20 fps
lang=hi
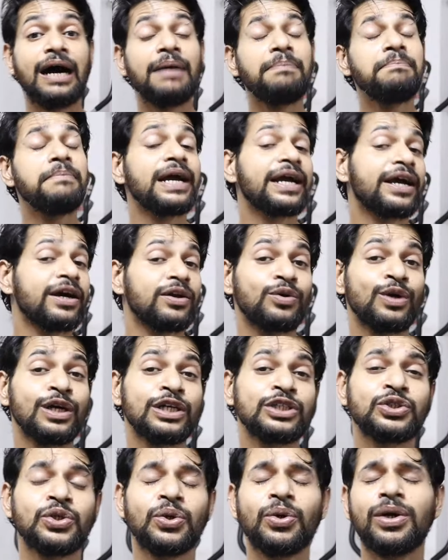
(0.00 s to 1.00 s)
अब मैं
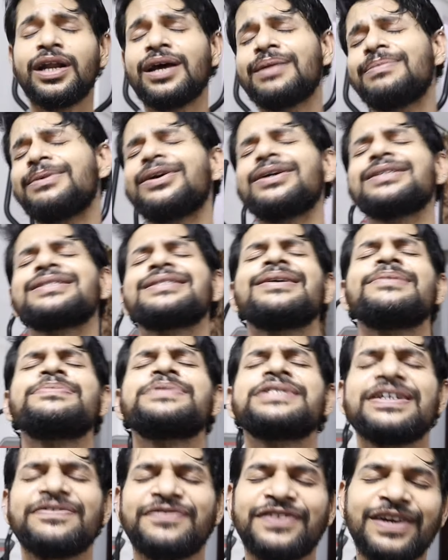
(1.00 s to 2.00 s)
करूंगा शोल्डर बिकॉज
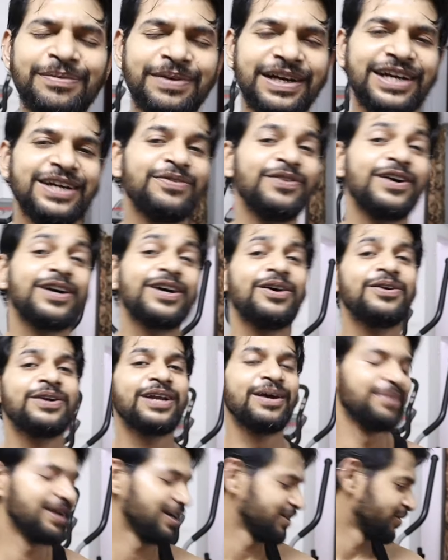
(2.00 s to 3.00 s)
सबसे फेवरेट
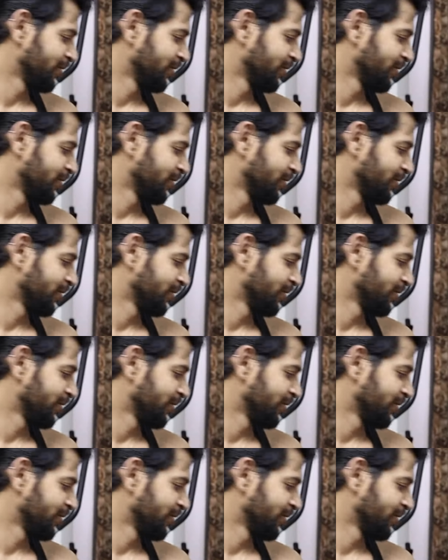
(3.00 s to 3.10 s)
वर्कआउट है मेरा